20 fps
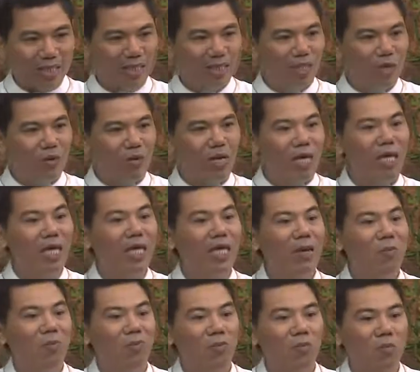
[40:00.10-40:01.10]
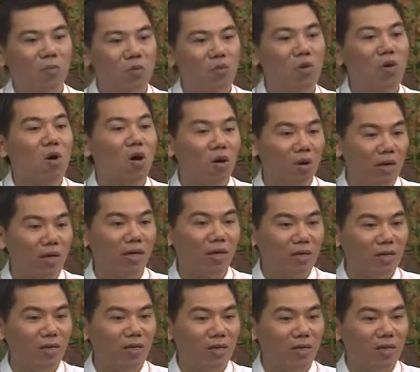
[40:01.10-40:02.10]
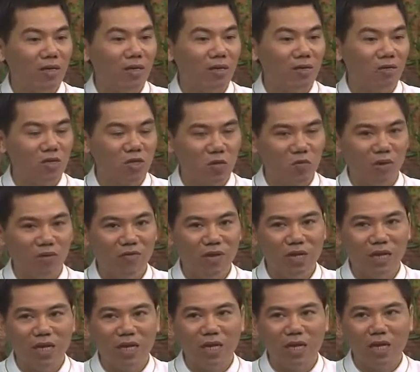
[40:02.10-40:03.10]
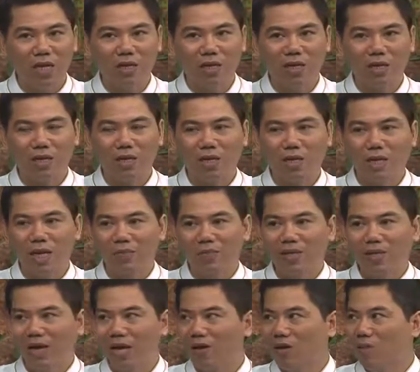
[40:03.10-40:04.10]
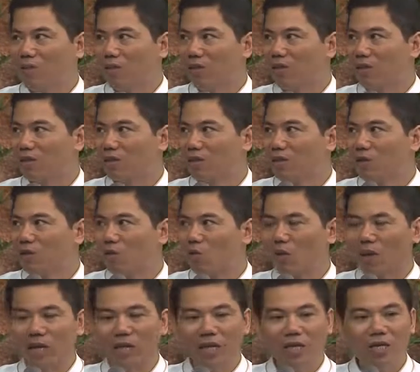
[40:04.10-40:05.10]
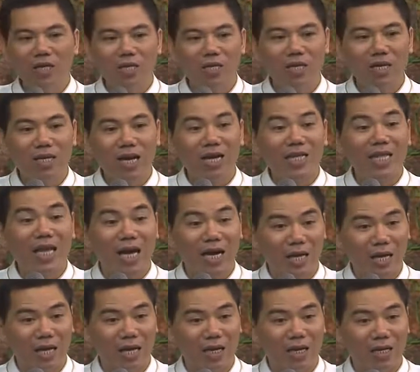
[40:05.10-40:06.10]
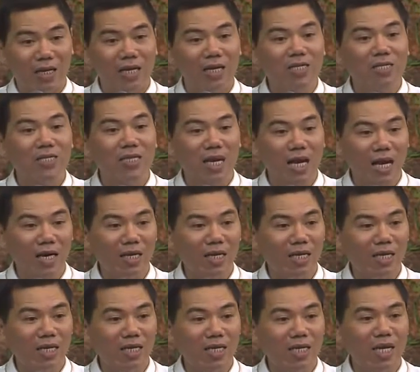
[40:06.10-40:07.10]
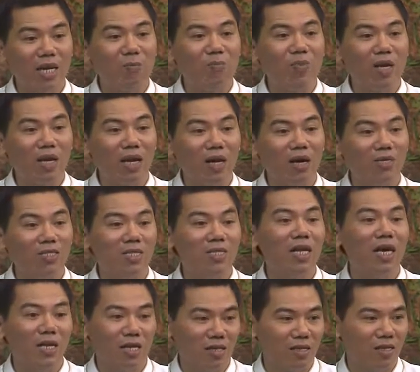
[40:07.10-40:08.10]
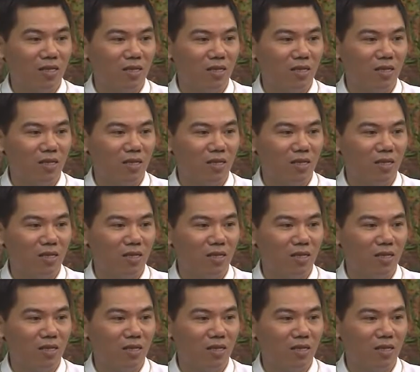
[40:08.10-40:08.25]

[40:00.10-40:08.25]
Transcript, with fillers: rất nhiều cái kinh nghiệm của con ạ, trong cái vấn đề là làm thế nào để mình quản lý được những cái căng thẳng, những cái sợ hãi, đặc biệt là cơn sân hận.